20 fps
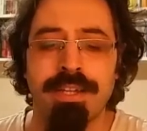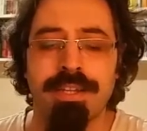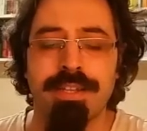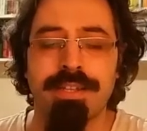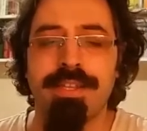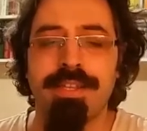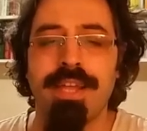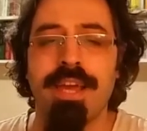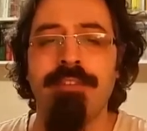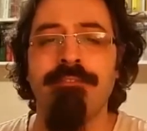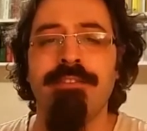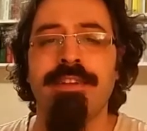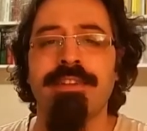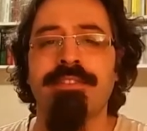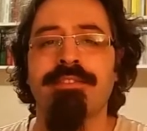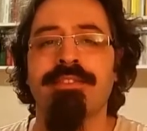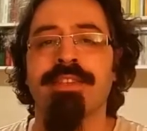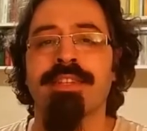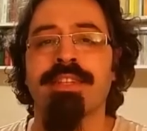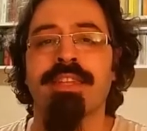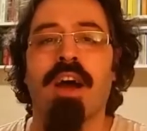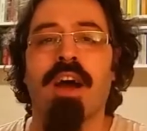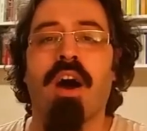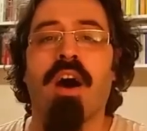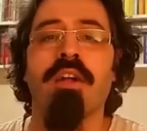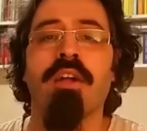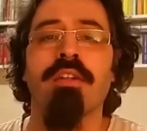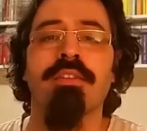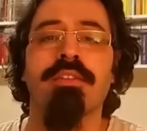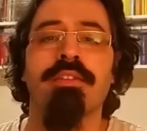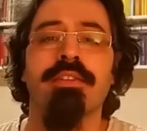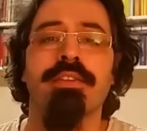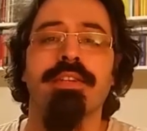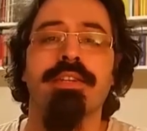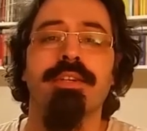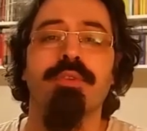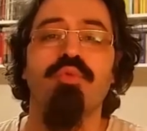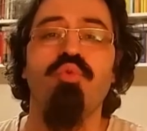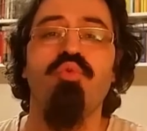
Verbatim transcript: devletin aldığı